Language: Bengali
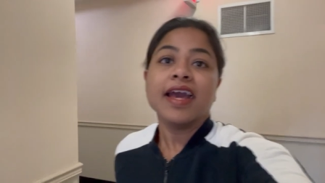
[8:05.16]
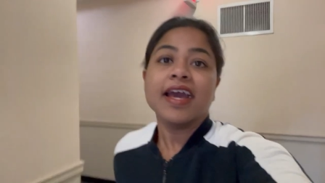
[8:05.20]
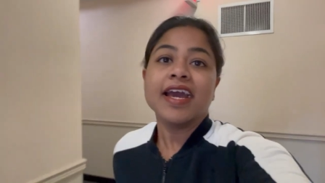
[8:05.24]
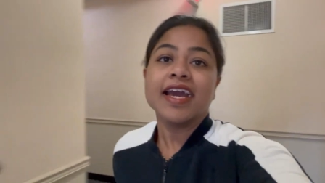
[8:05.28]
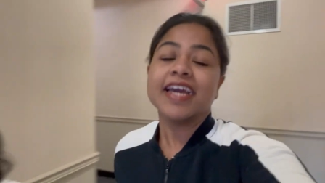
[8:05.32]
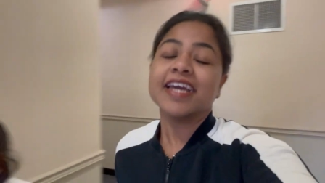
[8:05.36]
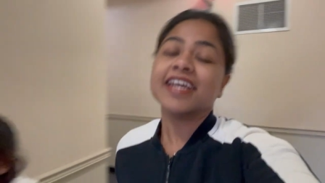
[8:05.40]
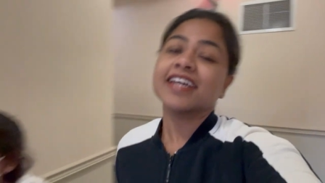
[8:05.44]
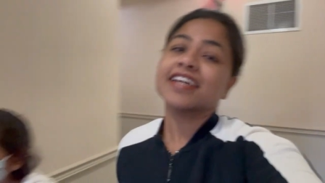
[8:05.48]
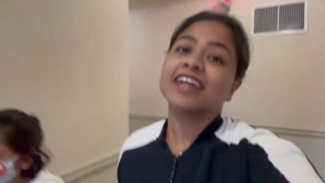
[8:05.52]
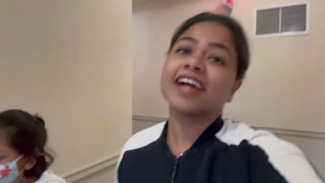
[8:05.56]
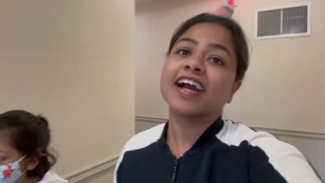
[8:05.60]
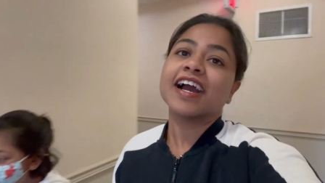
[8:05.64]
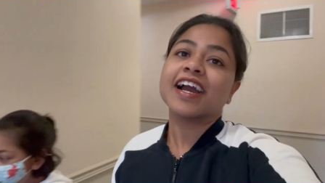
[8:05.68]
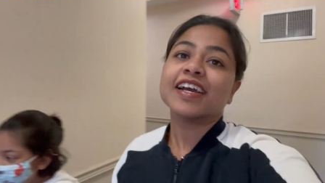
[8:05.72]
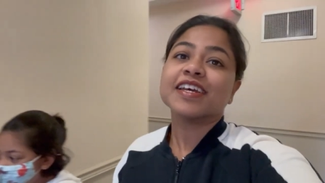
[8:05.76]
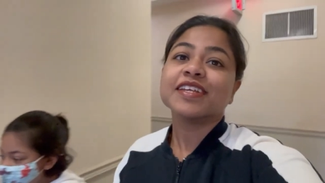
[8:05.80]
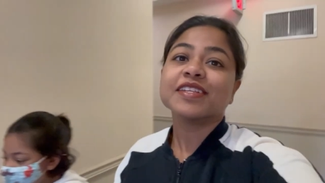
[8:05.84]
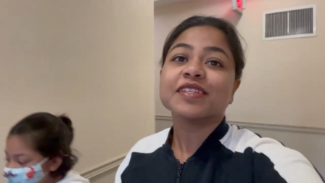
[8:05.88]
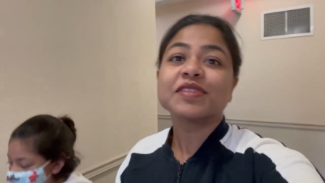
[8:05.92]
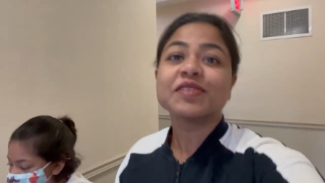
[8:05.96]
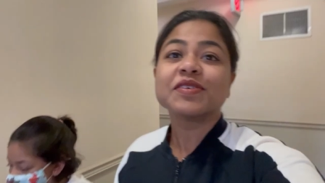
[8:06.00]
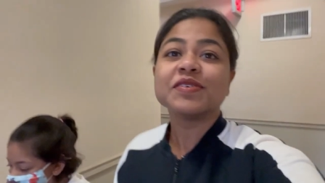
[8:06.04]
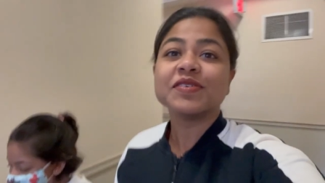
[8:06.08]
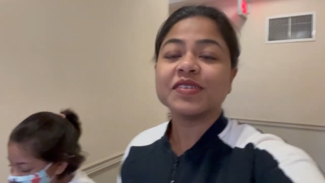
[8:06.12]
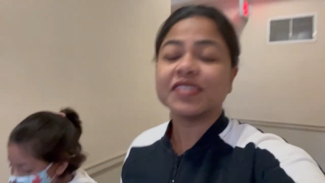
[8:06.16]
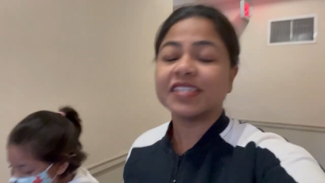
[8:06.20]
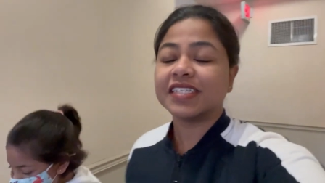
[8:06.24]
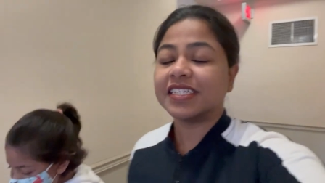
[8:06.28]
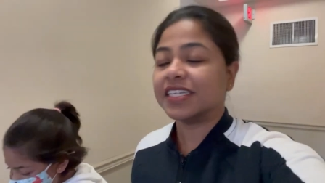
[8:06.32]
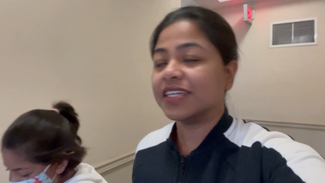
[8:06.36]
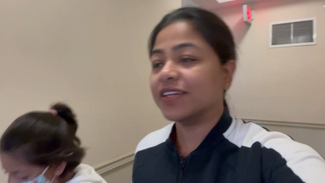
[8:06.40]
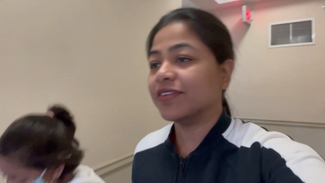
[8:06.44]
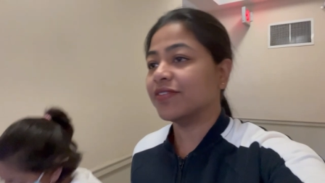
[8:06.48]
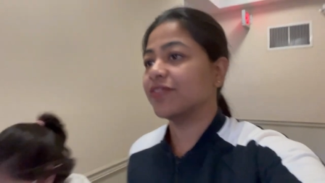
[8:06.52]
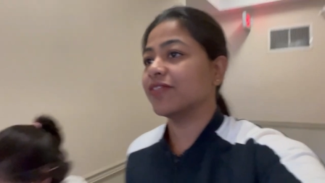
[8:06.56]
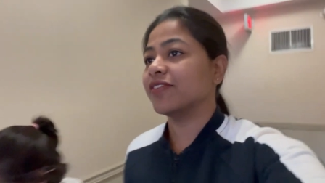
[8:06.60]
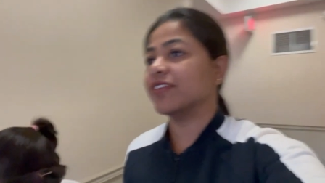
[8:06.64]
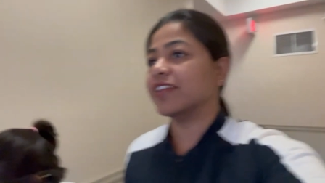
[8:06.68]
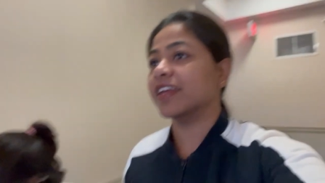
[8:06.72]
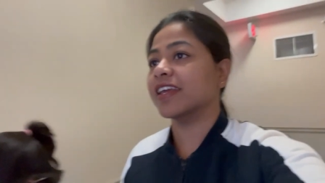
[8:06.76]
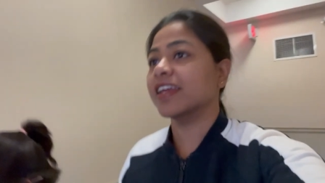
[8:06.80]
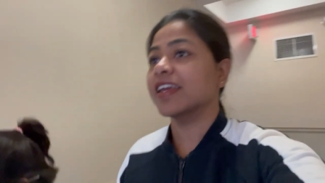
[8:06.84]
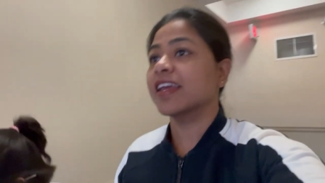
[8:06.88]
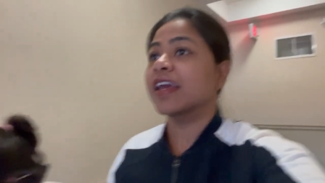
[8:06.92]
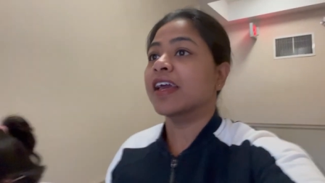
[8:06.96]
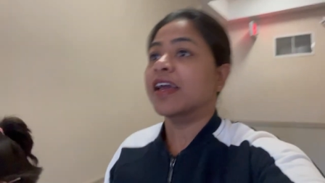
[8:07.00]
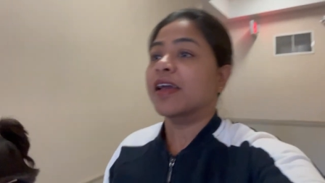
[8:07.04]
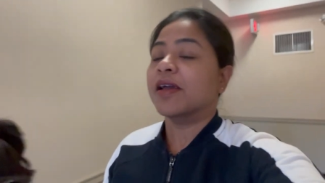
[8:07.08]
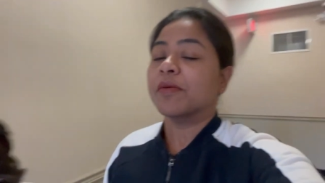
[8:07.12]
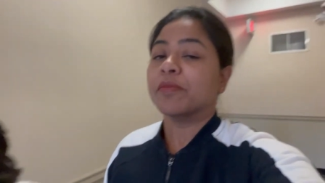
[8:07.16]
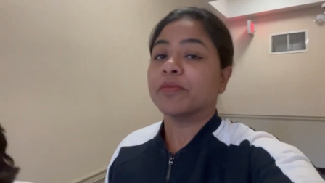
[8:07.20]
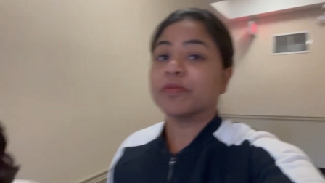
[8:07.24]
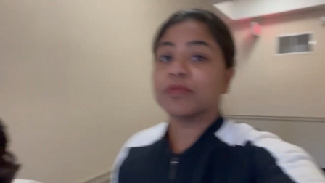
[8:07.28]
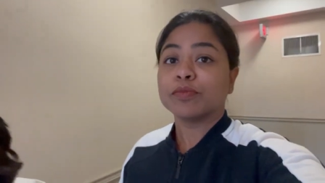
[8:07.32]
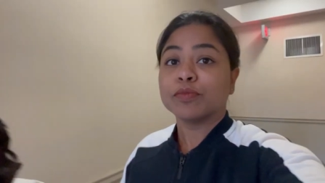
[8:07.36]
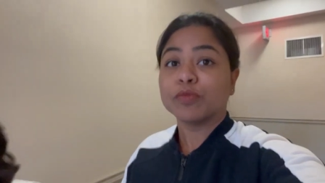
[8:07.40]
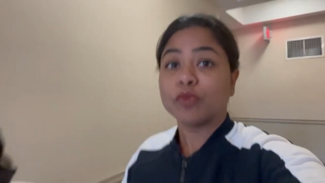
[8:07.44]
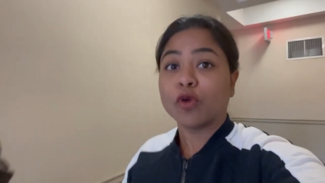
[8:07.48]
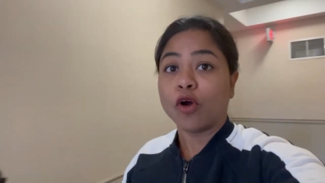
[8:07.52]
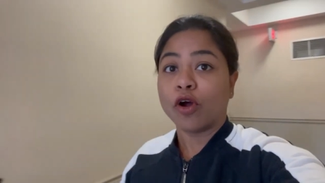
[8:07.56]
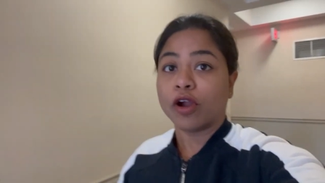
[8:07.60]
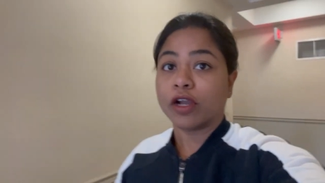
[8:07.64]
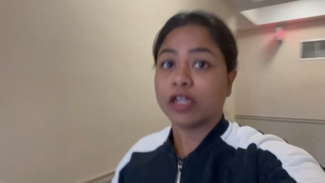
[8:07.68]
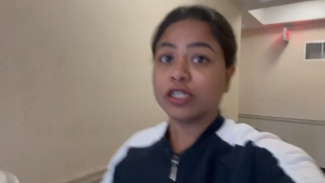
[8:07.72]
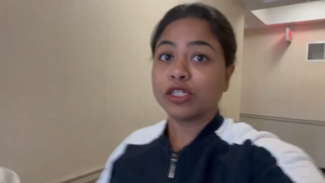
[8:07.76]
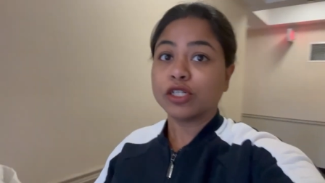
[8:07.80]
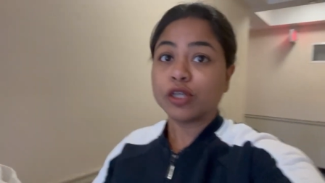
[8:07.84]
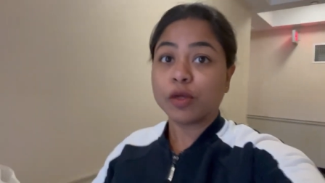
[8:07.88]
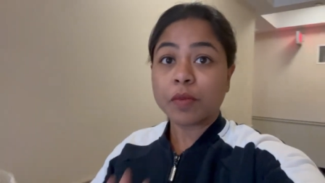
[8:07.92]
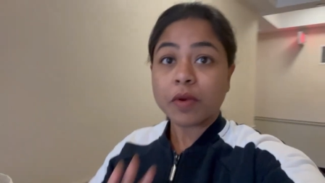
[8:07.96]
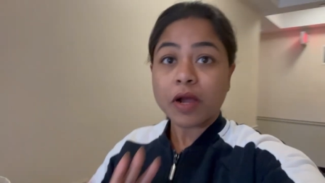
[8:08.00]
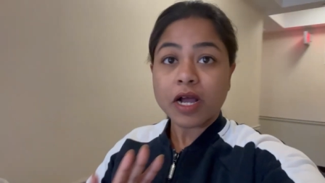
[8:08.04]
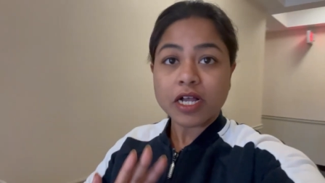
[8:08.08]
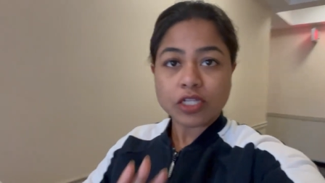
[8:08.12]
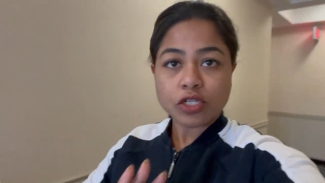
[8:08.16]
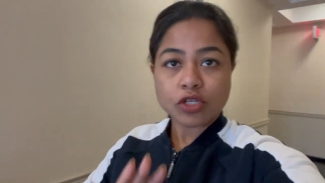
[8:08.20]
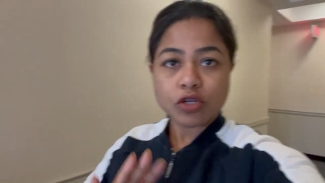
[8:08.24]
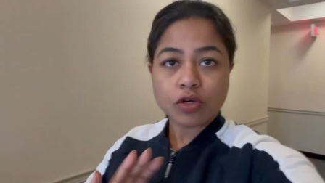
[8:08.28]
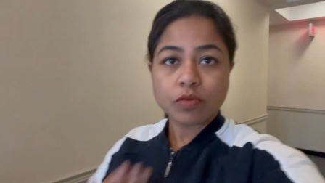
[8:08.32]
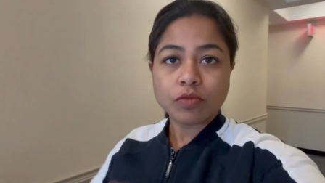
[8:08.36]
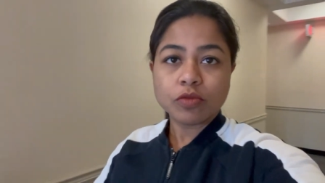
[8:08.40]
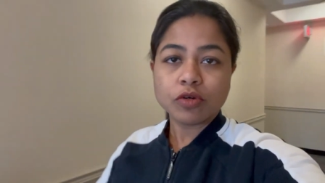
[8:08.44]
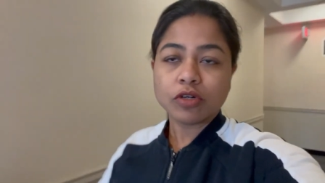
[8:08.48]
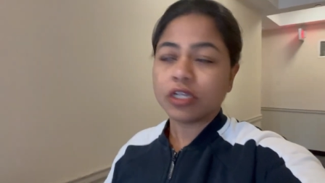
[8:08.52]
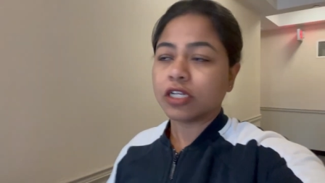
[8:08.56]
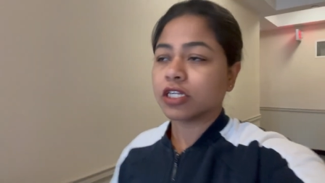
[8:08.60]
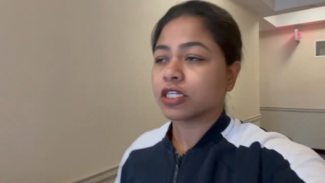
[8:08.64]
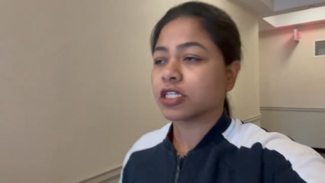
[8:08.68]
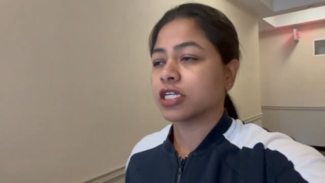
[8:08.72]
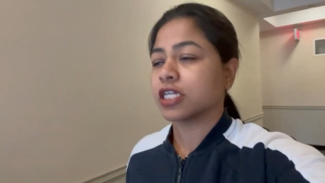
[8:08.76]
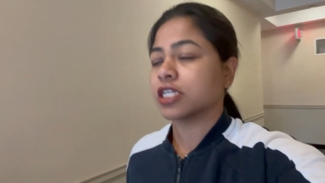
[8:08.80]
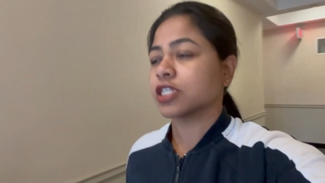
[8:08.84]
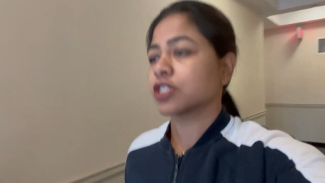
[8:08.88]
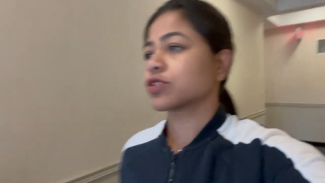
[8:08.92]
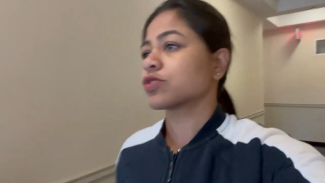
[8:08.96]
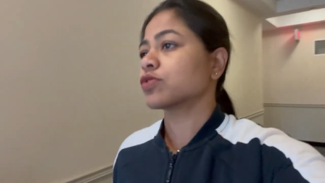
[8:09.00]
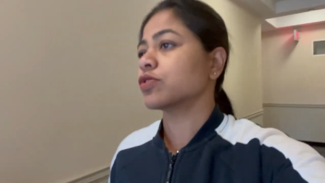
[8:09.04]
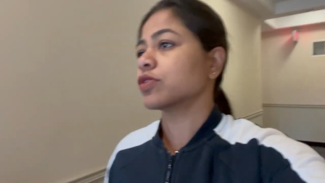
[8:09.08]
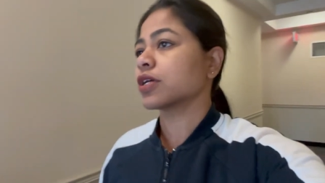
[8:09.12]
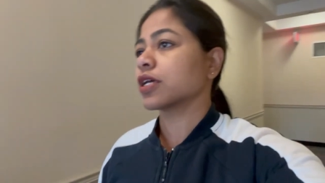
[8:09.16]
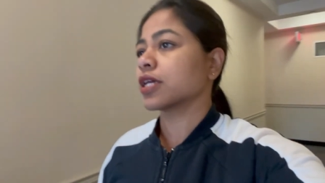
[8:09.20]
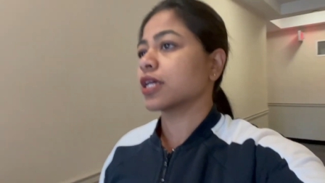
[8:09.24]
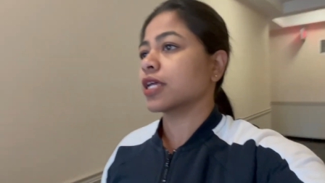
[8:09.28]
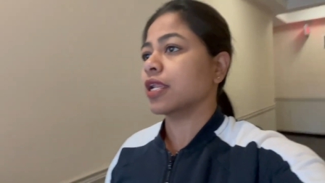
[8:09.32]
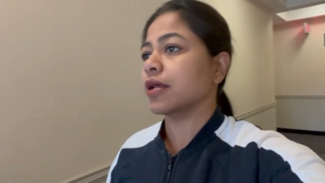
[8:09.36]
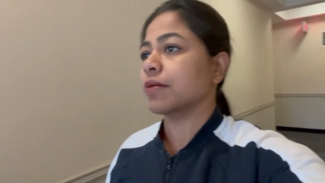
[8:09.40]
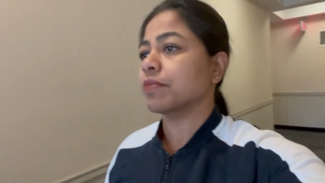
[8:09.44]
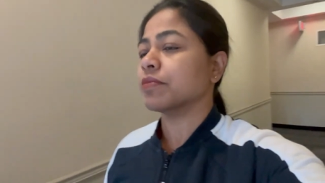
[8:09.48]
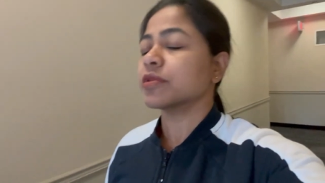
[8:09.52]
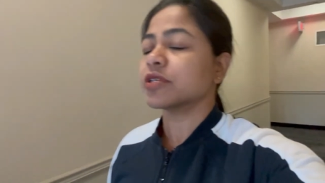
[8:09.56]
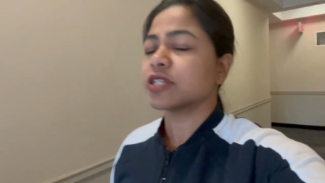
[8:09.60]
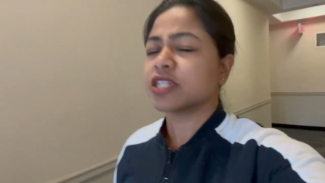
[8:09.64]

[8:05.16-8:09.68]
হ্যাঁ গাইজ গুড ইভিনিং ঘরে সব কাজকর্ম না শেষ করে এলাম